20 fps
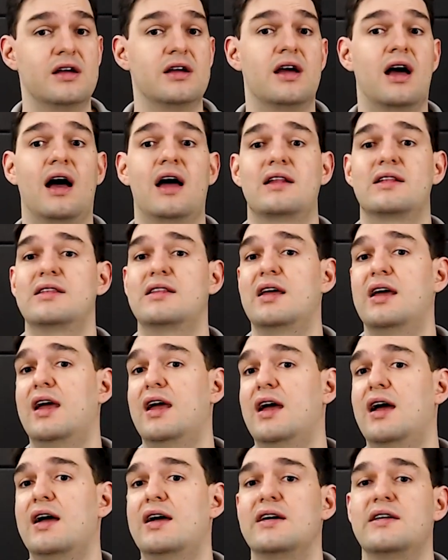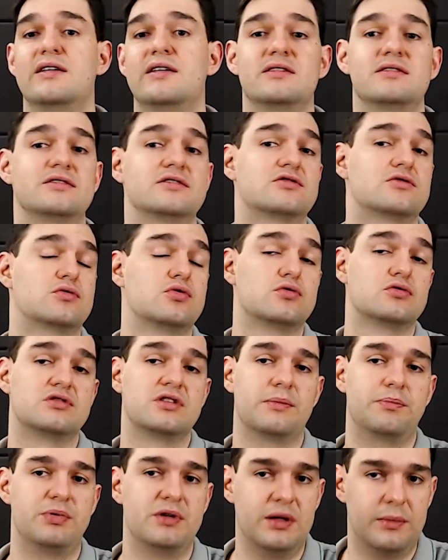até estudos
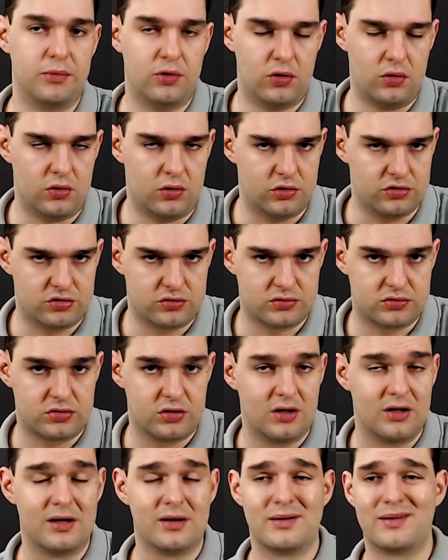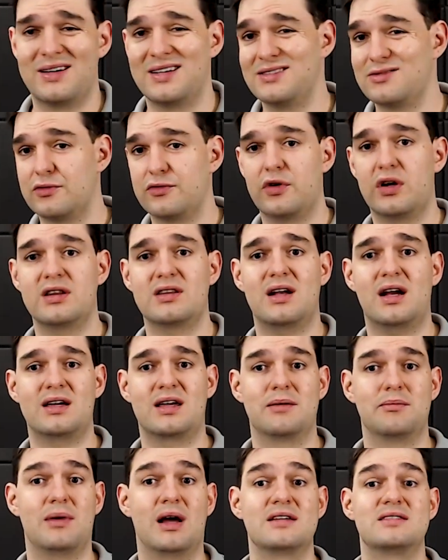epidemiológicos. Né? Não vou entrar aqui,
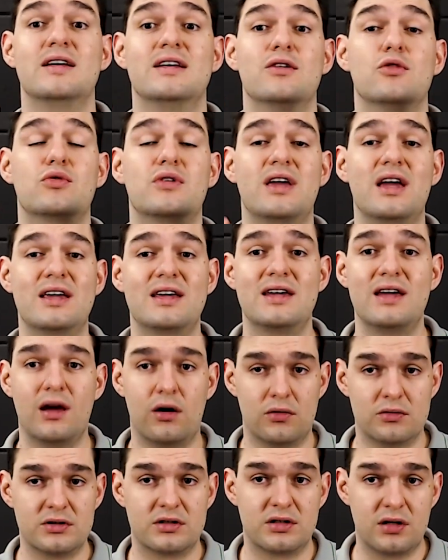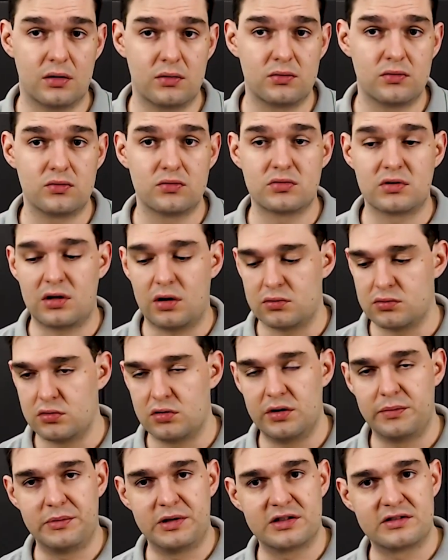mas o que, que é então o tal do
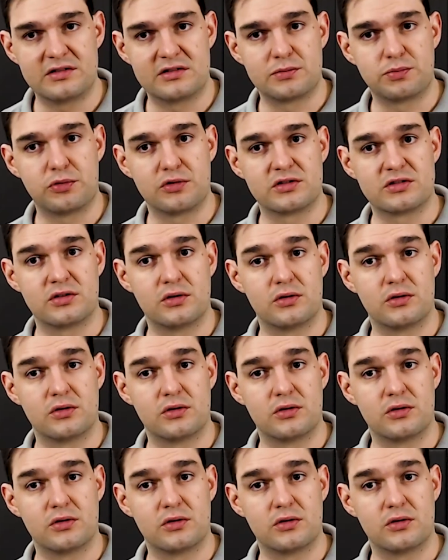limite de exposição